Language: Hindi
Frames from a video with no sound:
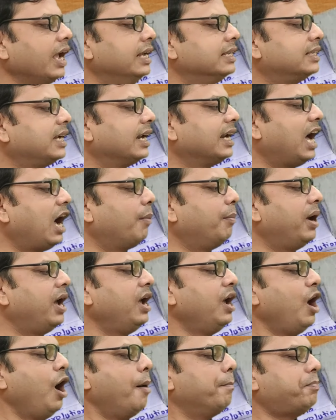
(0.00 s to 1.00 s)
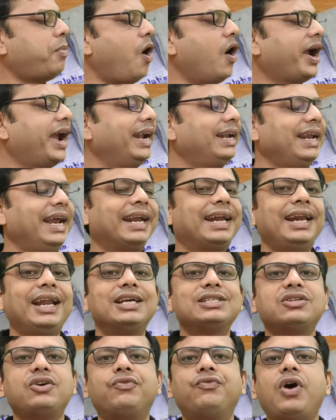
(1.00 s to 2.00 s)
इसका नाम है पॉकेट
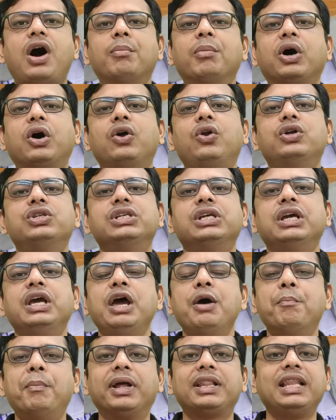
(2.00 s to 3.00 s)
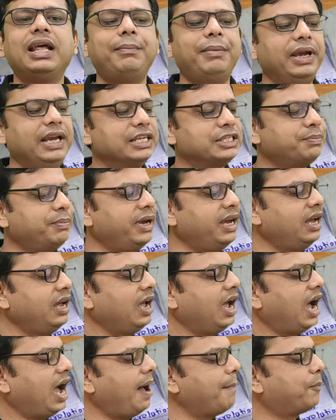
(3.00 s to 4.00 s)
एटलास ऑफ फार्माकोलॉजी मतलब
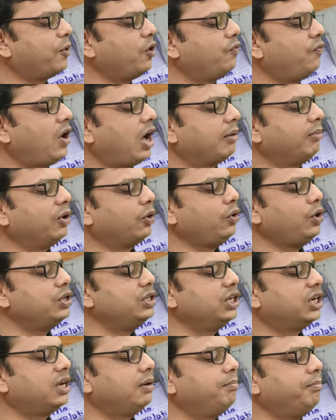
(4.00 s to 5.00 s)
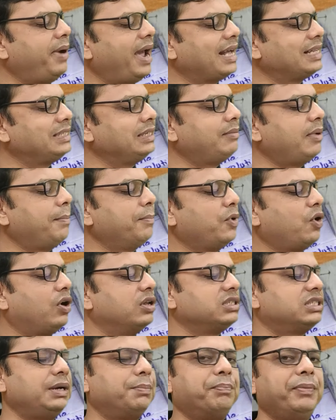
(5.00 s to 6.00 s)
इसमें आपको फार्माकोलॉजी के मैक्सिमम
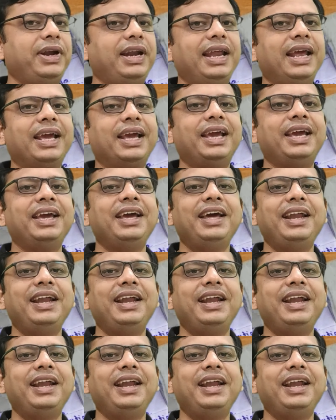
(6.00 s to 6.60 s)
कॉन्सेप्ट मिलेंगे